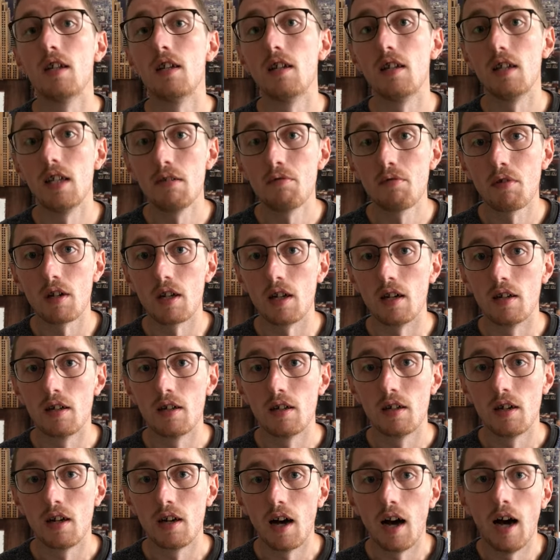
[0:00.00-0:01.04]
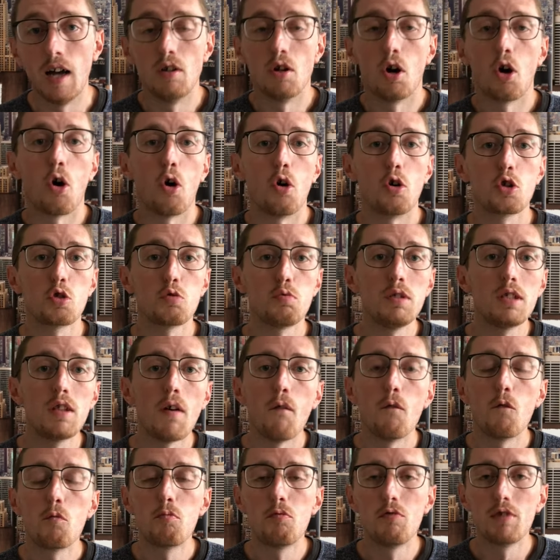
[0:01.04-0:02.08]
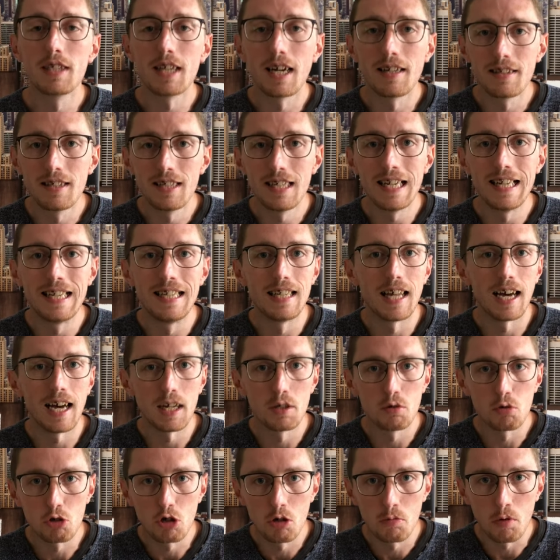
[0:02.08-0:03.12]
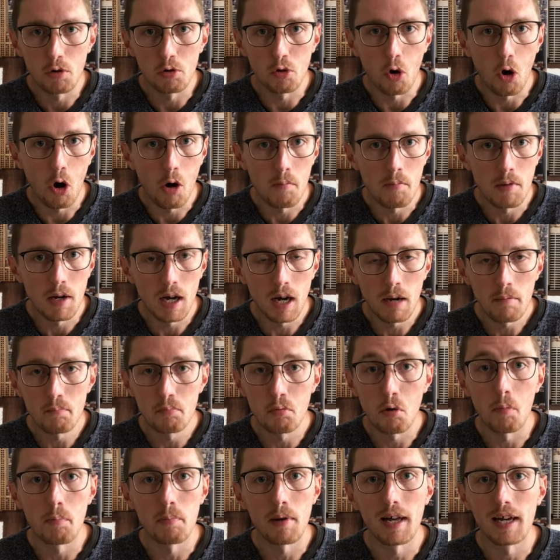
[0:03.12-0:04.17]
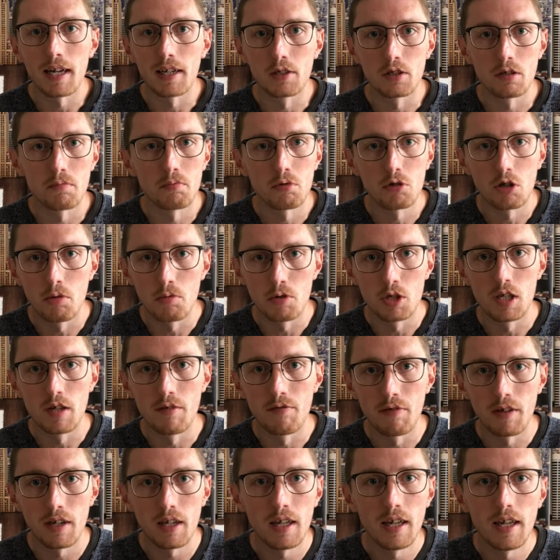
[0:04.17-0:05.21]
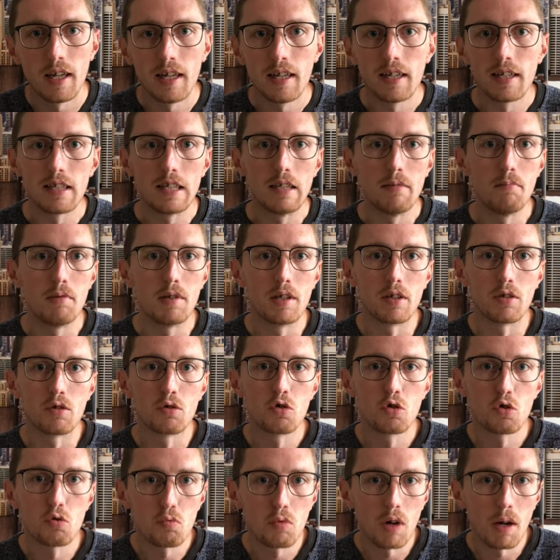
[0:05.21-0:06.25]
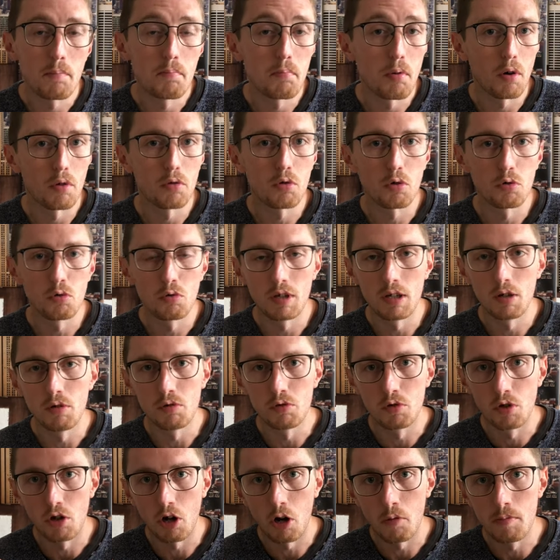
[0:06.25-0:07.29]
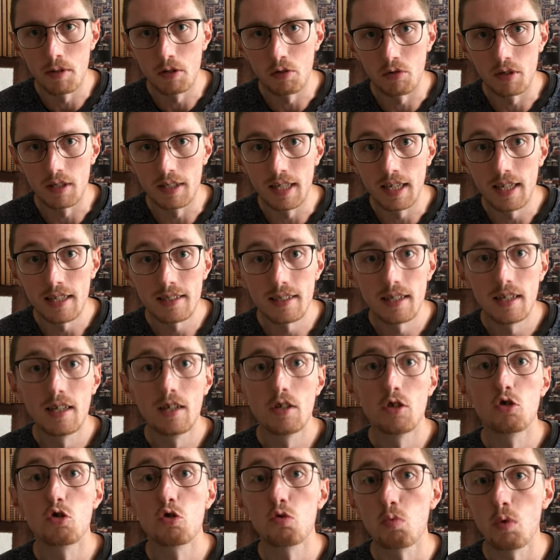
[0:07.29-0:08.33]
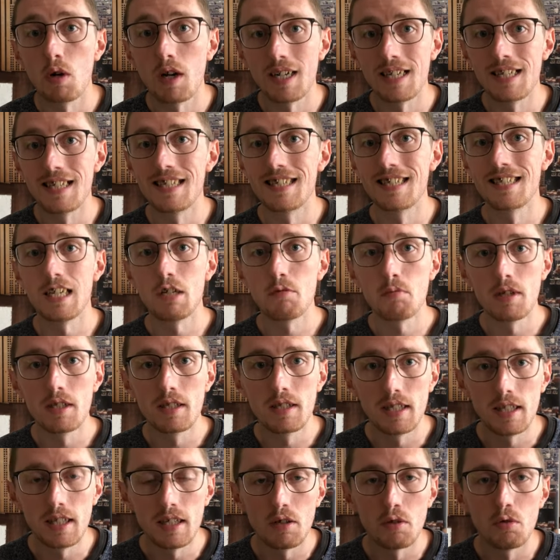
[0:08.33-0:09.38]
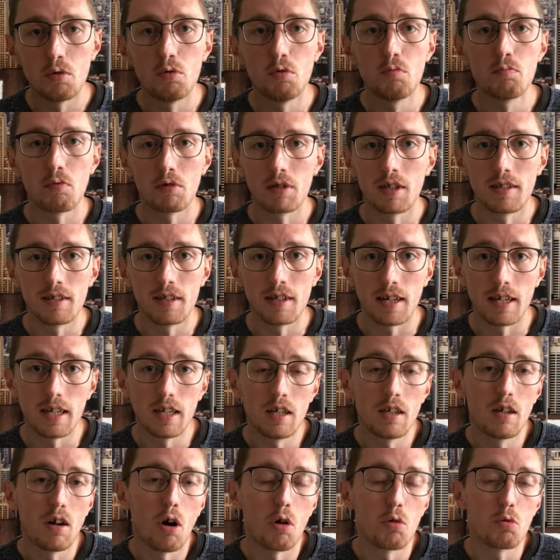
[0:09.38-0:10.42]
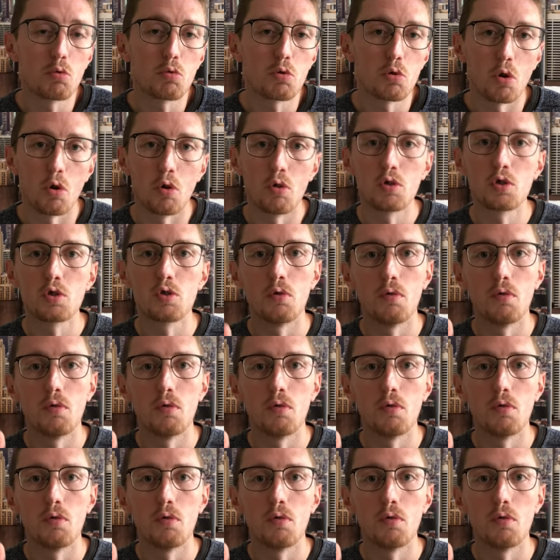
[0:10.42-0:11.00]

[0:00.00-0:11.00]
et voilà. Alors ensuite, vous pouvez garder la radiocommande en main pour par exemple, comme j'ai fait, eh bien, soit prendre de la hauteur en mettant les gaz, soit s'éloigner du point d'intérêt, en l'occurrence